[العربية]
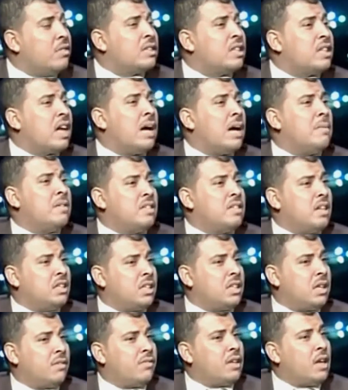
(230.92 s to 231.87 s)
في استيعاب هذه
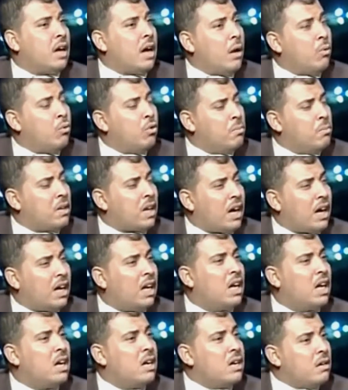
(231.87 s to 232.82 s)
الاشياء فانا اول
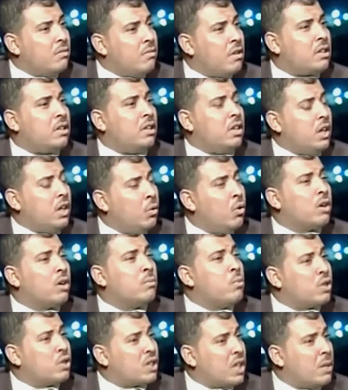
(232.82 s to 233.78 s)
مرحله فتح
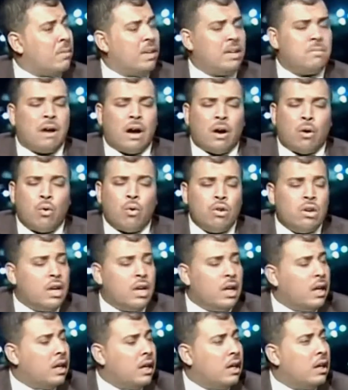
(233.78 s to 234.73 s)
حوار مجتمعي مع
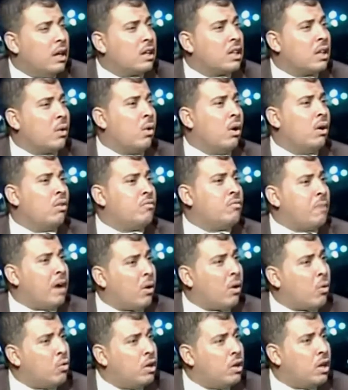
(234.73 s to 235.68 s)
كل الطوائف
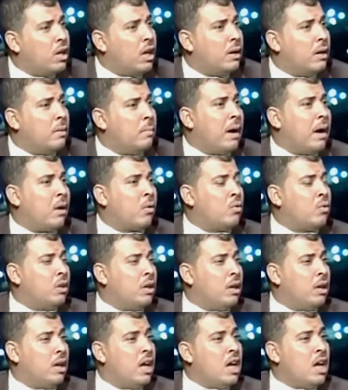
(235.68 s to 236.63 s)
مع كل مع
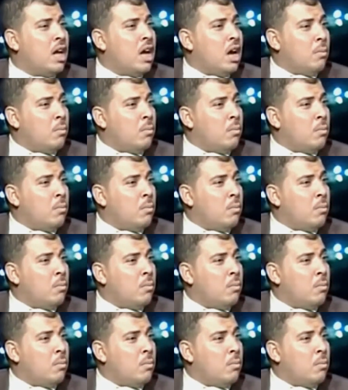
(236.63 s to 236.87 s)
كل